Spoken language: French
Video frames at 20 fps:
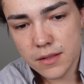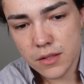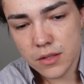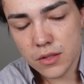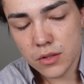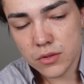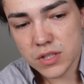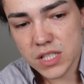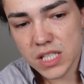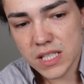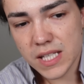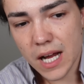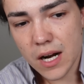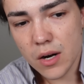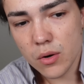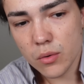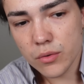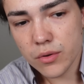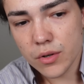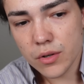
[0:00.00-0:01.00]
quand j'étais à
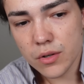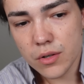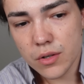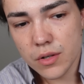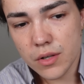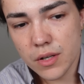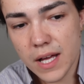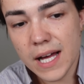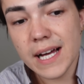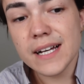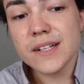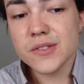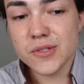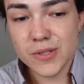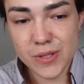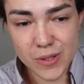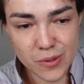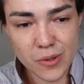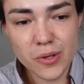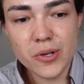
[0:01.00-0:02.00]
Londres. Ah,
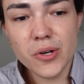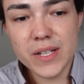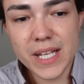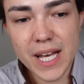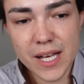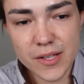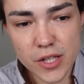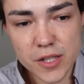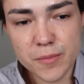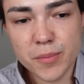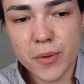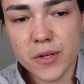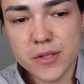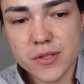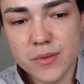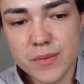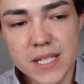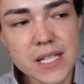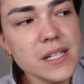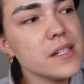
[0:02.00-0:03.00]
je reconnais un autre
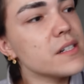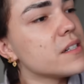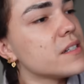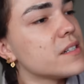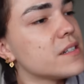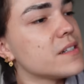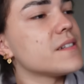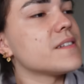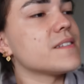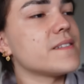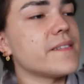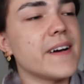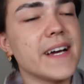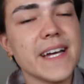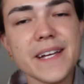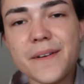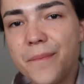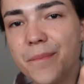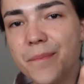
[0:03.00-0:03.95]
produit. Ouais.